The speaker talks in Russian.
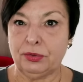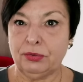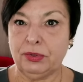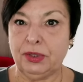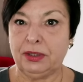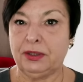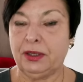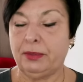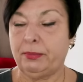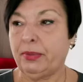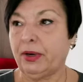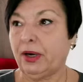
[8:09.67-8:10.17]

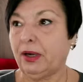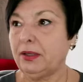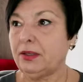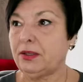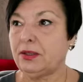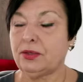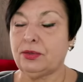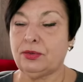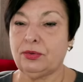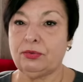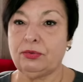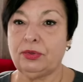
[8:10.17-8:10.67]
сюда
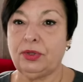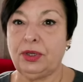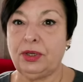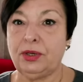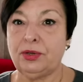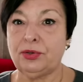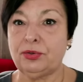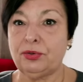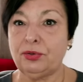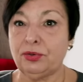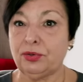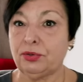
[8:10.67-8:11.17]
добраться, сюда
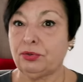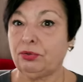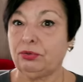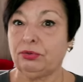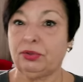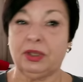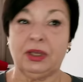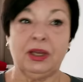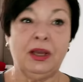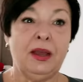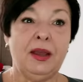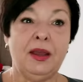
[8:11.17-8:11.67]
еще
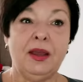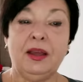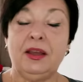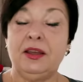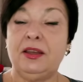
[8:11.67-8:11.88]
что-то.